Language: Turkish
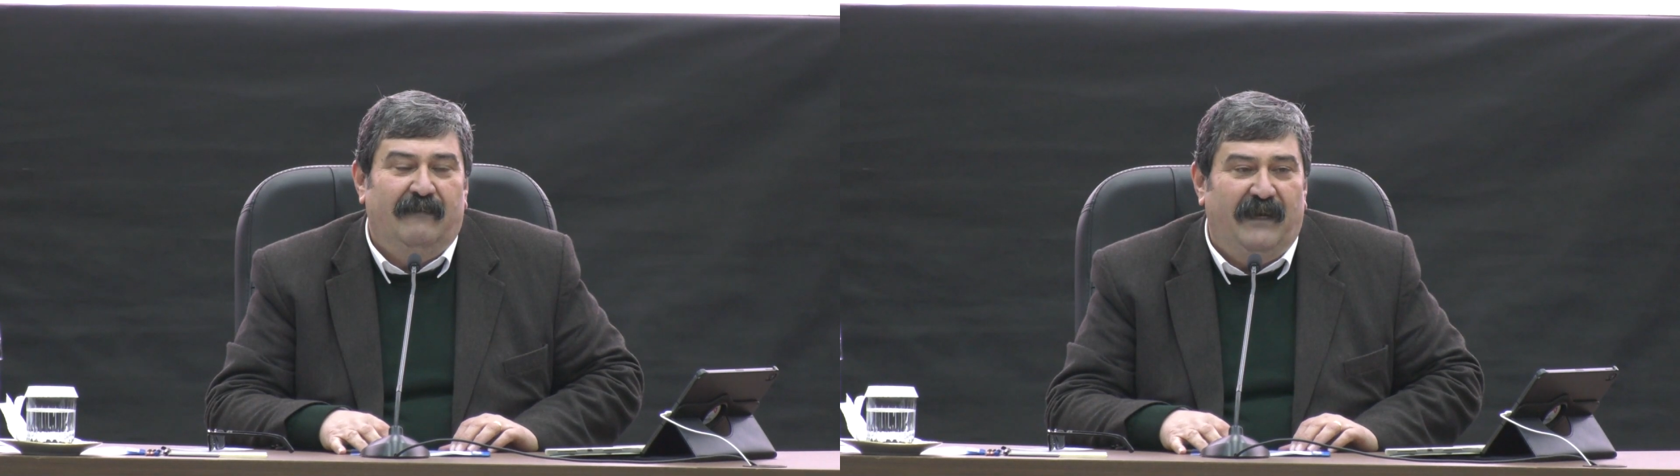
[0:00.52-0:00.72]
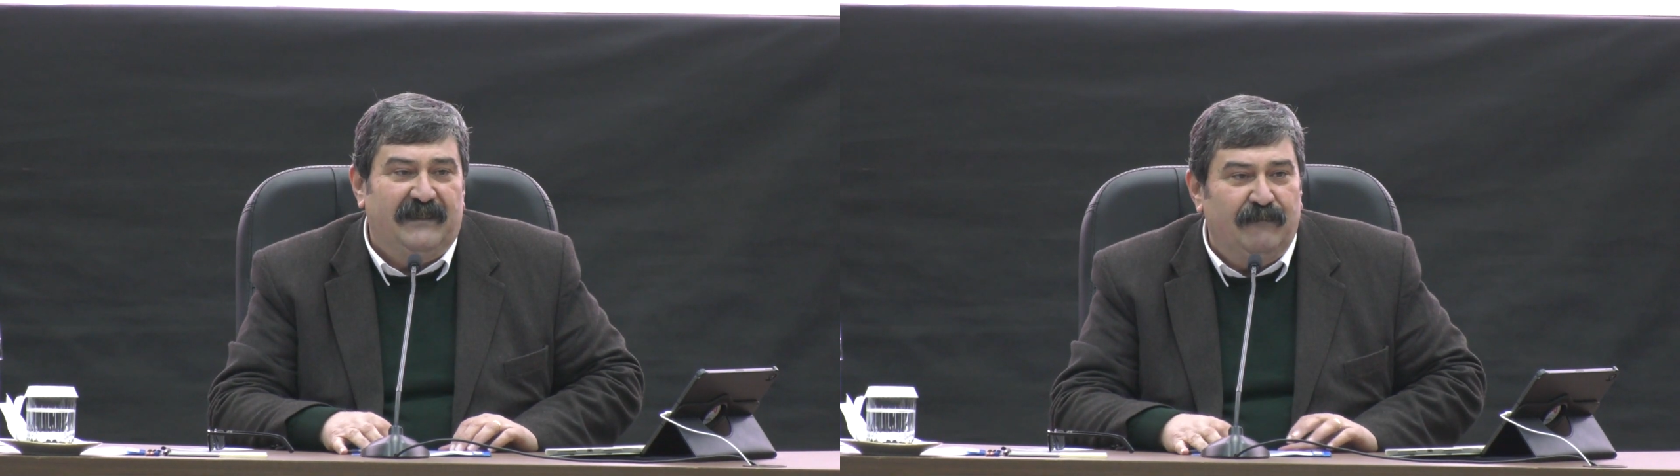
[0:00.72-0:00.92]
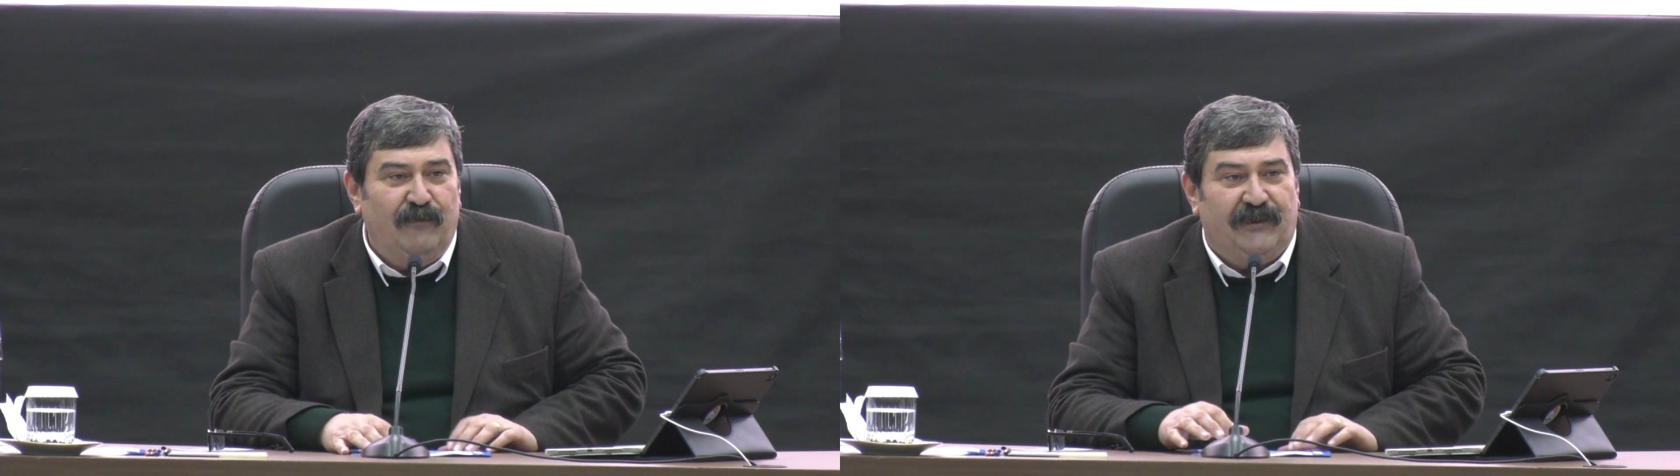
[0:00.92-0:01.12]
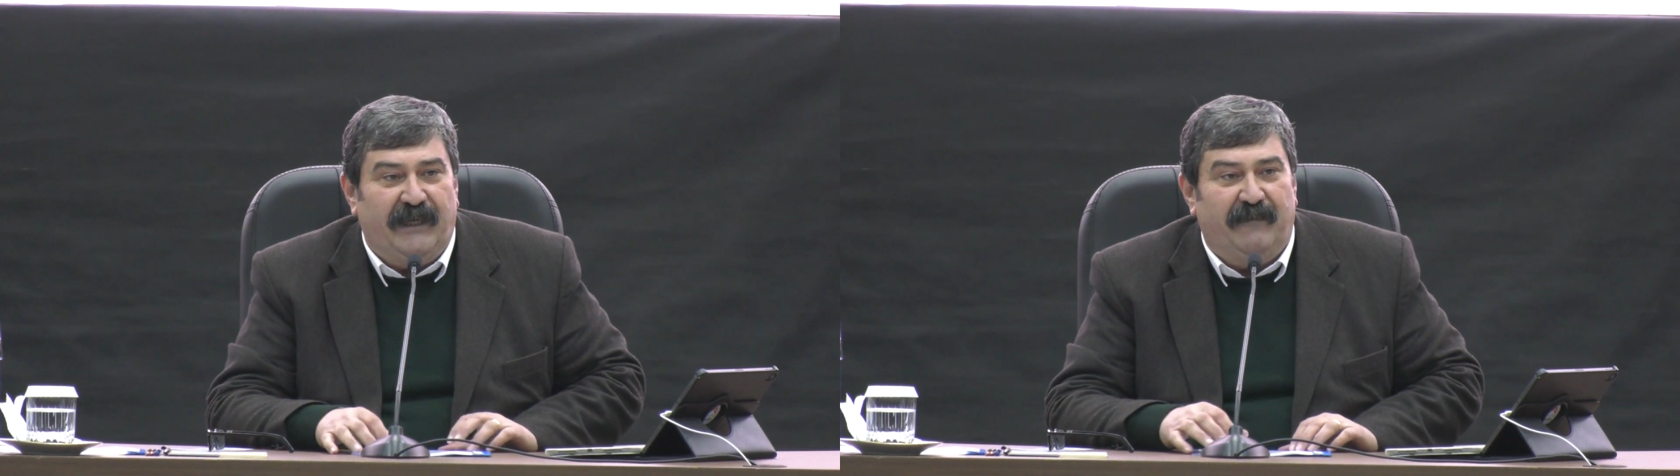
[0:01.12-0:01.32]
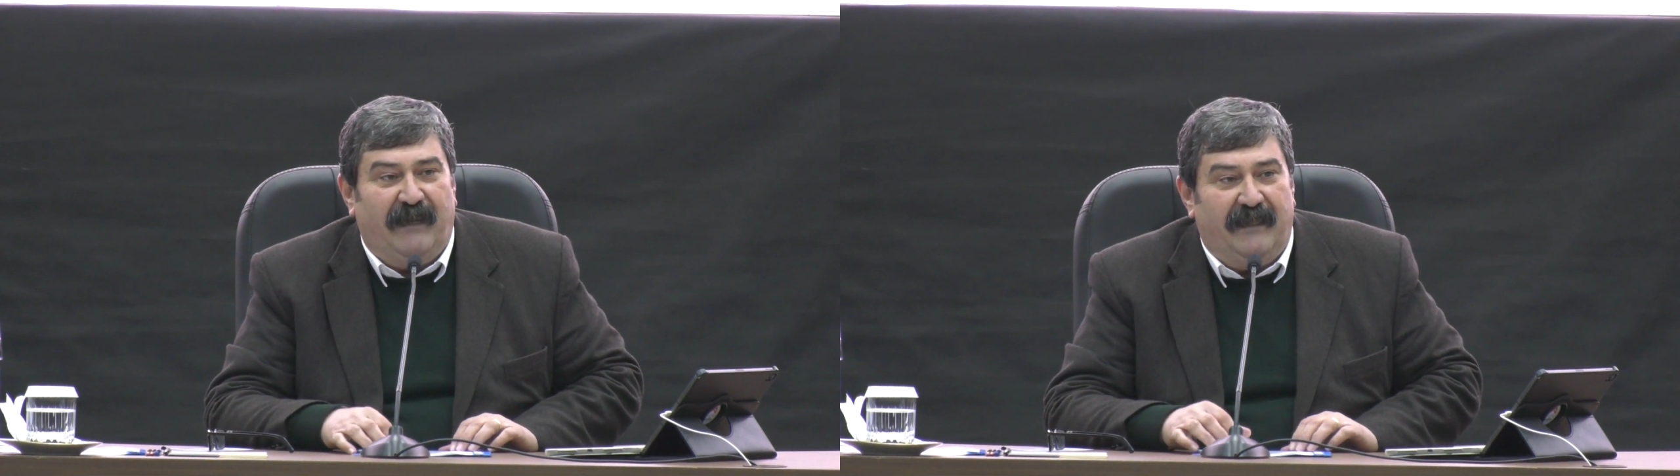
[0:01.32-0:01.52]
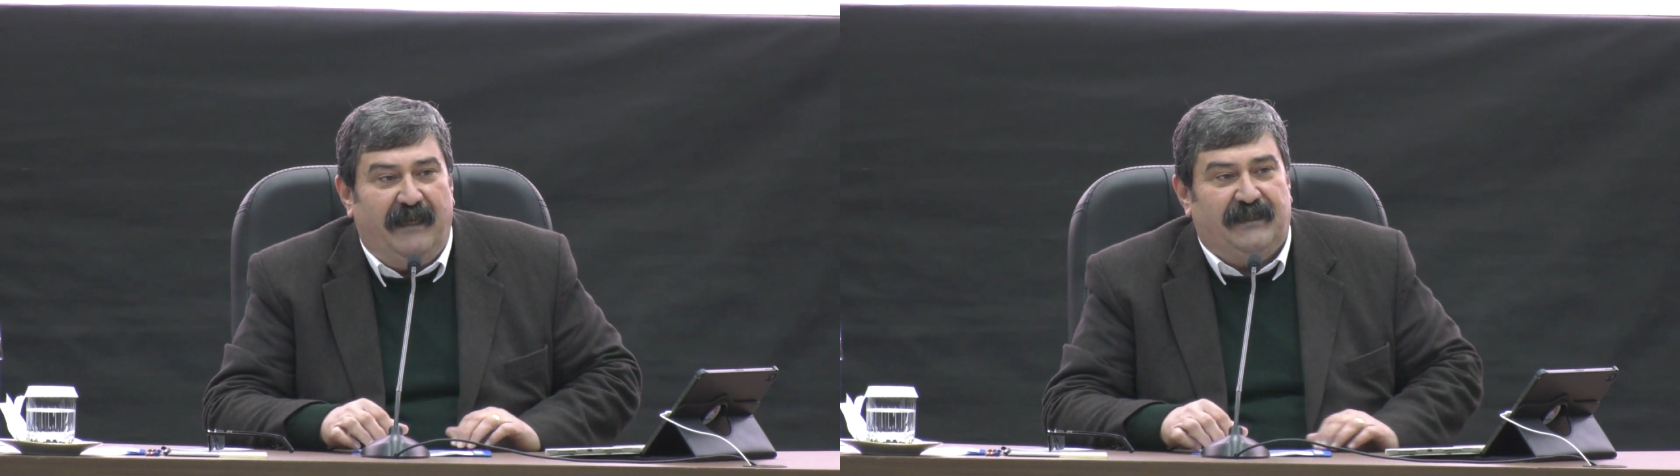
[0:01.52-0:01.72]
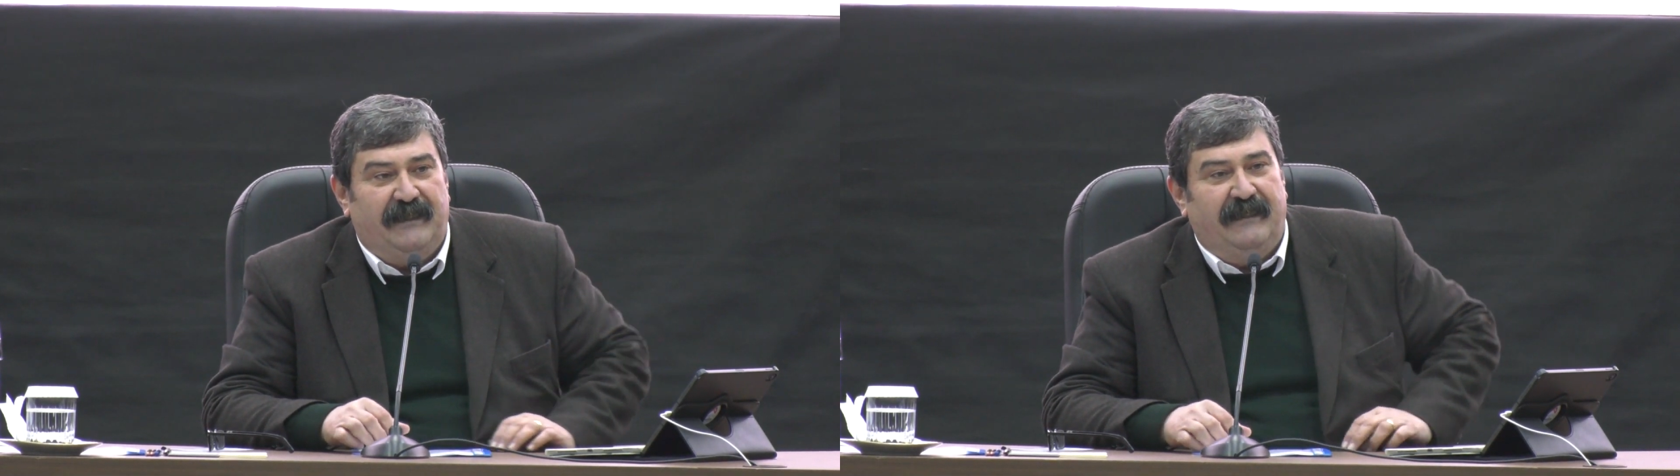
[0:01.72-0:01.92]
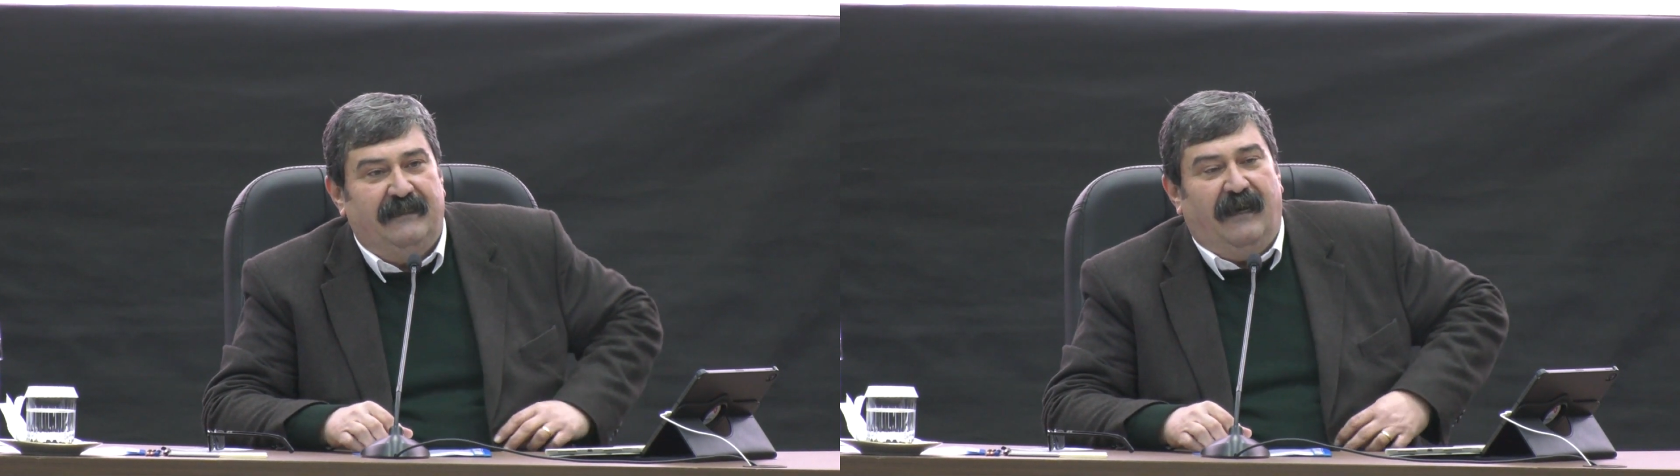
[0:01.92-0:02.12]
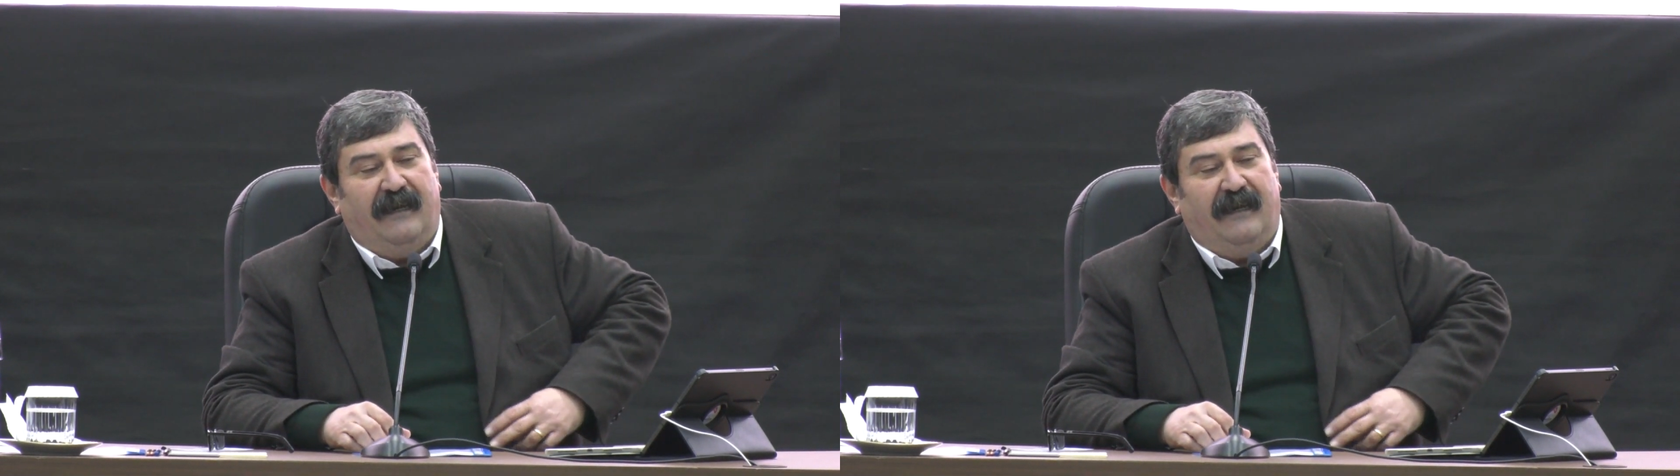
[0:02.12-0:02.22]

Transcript: Mersin Büyükşehir Belediyesi'nin